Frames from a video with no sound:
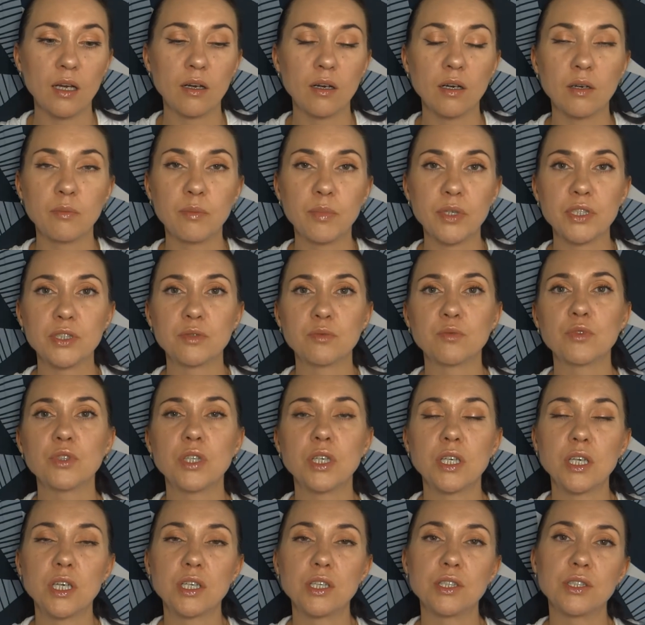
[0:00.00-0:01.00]
Э, почему-то
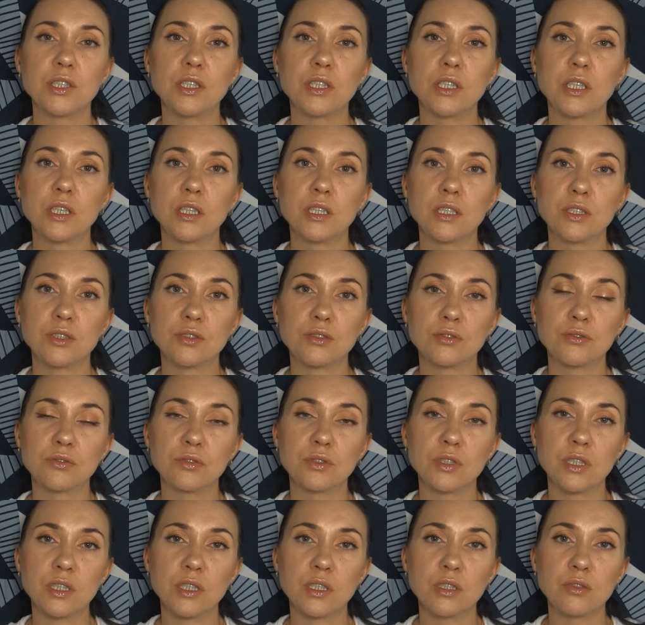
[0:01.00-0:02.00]
я считала, что
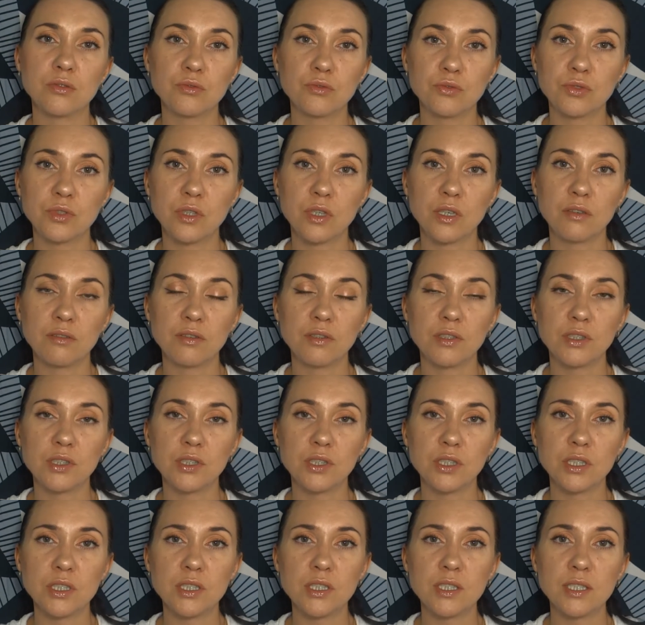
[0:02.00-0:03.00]
это ненужная
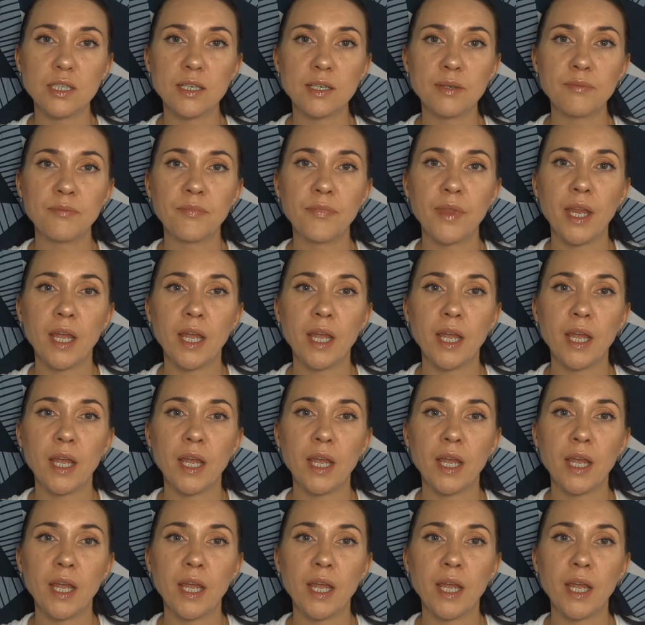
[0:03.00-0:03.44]
вещица.